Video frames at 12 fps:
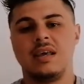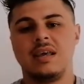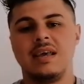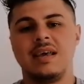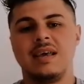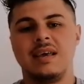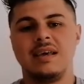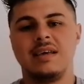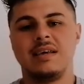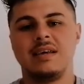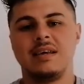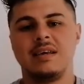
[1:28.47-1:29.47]
E
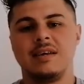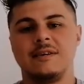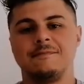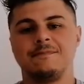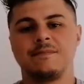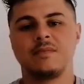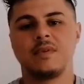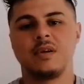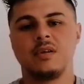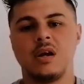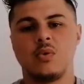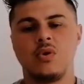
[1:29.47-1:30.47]
ehm,
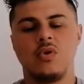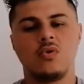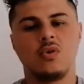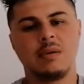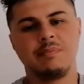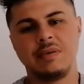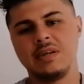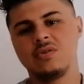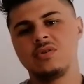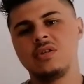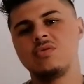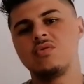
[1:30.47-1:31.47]
da quello che ho
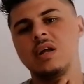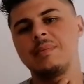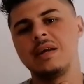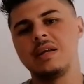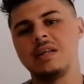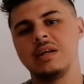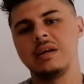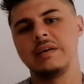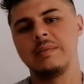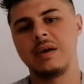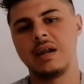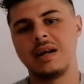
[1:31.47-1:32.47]
capito, sicuramente
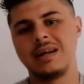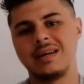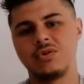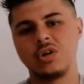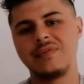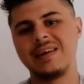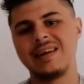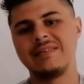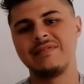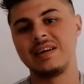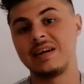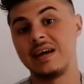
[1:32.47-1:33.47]
vabbè, l'allenatore verrà,
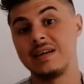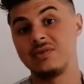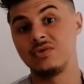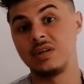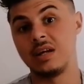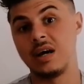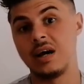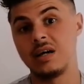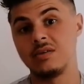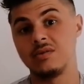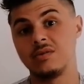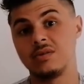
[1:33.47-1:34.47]
verrà
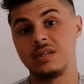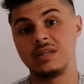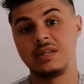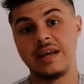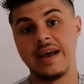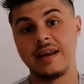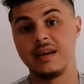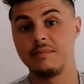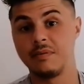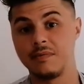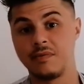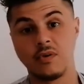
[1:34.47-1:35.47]
esonerato, Setien
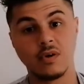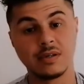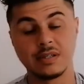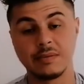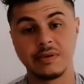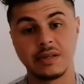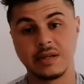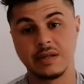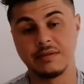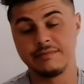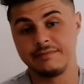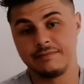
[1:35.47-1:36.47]
per forza,
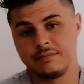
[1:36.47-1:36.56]
perché